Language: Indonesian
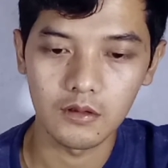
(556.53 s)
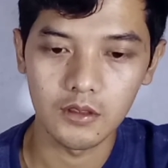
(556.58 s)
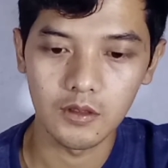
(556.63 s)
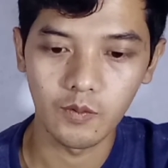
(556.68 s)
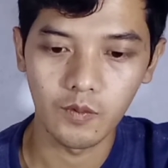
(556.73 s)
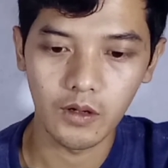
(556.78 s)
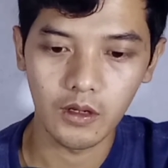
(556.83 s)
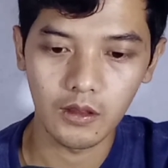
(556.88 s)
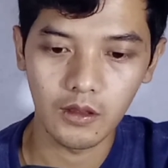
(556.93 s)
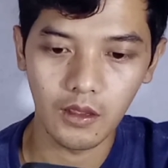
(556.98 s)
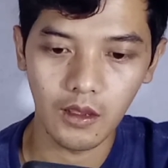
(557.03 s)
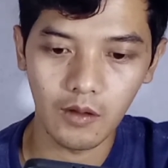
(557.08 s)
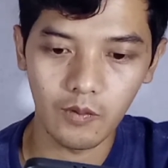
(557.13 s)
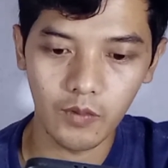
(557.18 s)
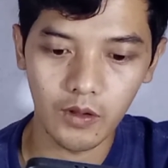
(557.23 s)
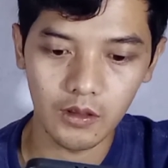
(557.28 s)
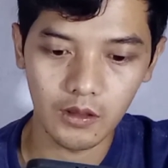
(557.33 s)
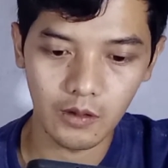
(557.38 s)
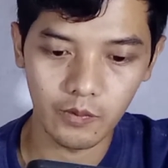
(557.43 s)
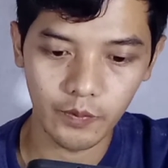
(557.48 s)
Seperti
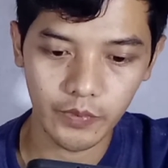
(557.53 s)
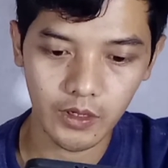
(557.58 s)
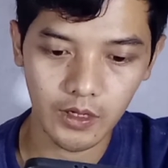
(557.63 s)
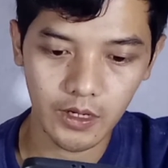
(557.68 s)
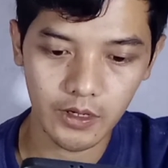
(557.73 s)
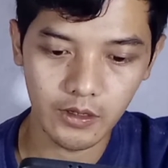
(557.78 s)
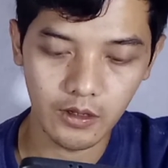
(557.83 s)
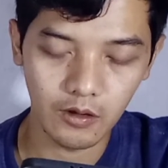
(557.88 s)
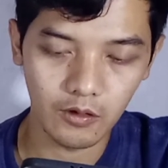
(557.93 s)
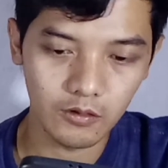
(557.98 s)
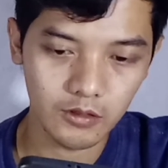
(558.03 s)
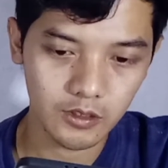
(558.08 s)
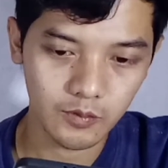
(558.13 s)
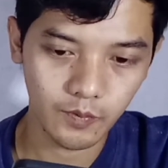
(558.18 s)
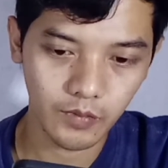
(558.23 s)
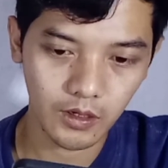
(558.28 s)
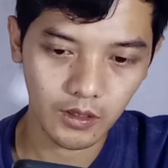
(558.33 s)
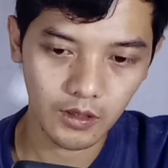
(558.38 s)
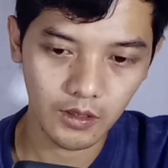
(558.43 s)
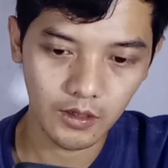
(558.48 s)
apa tampilannya? Oh,
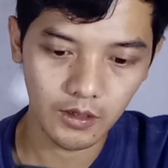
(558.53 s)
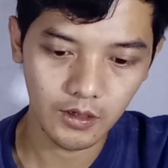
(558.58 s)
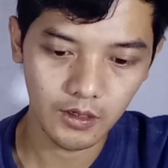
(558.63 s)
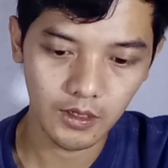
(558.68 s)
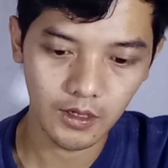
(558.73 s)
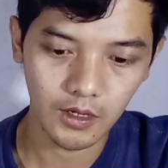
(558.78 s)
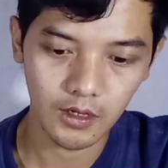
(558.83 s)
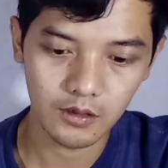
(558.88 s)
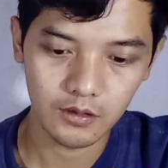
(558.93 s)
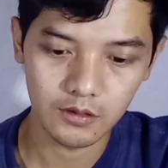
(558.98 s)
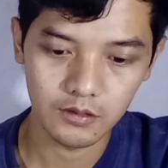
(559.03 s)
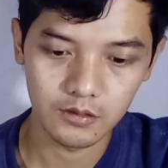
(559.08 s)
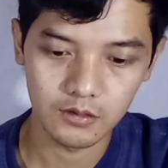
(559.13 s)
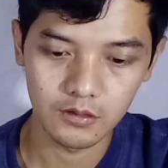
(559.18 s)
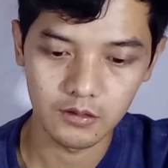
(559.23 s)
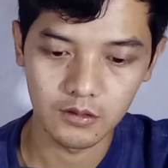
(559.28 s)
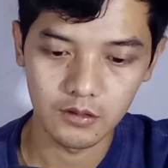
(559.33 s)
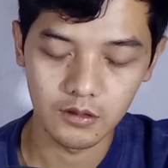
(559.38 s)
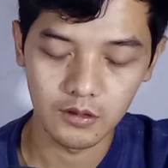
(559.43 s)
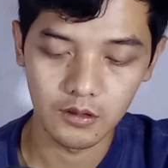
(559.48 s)
seperti ini ya.
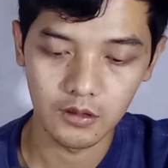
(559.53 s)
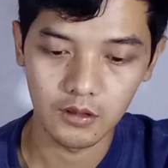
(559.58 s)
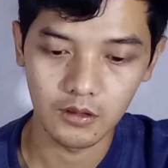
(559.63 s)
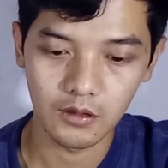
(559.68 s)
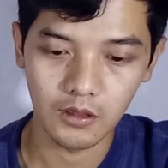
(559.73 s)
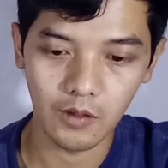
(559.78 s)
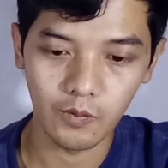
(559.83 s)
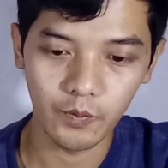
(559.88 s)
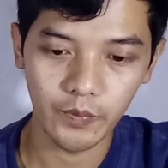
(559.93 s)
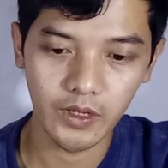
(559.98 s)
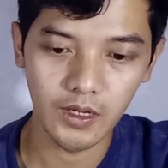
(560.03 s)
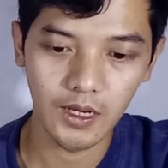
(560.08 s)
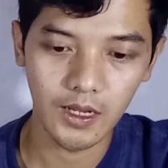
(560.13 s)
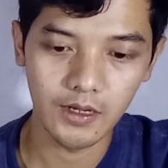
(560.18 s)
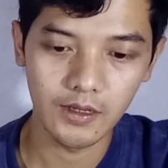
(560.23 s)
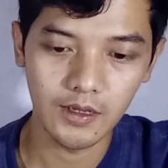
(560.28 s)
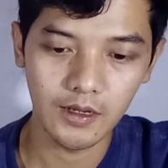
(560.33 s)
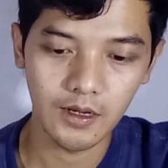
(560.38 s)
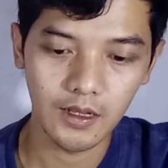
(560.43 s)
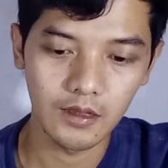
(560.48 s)

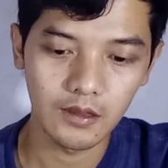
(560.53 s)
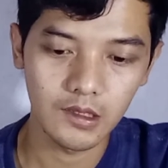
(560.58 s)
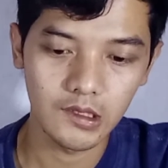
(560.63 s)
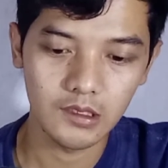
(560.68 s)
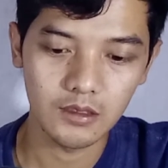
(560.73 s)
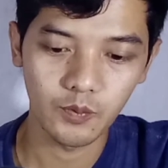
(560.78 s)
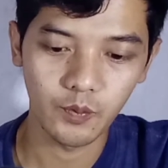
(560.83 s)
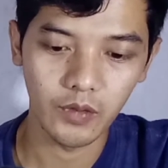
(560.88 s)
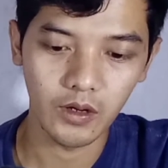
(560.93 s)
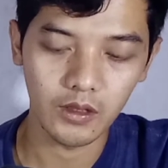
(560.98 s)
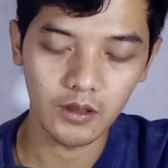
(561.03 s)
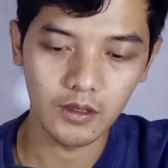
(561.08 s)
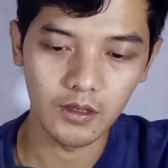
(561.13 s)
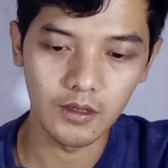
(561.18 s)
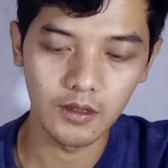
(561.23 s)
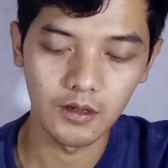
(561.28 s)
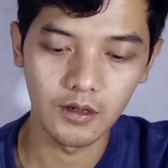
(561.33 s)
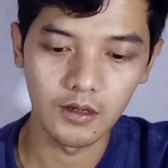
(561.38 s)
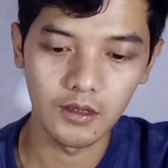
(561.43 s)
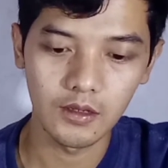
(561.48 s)
Tampilannya nanti seperti
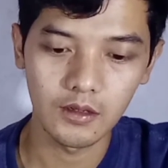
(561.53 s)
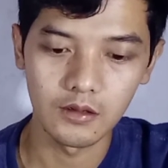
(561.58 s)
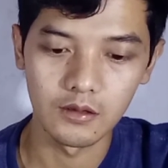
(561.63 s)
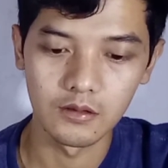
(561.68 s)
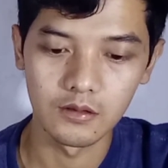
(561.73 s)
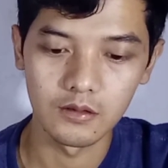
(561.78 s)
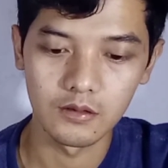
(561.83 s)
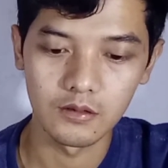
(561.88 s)
ini.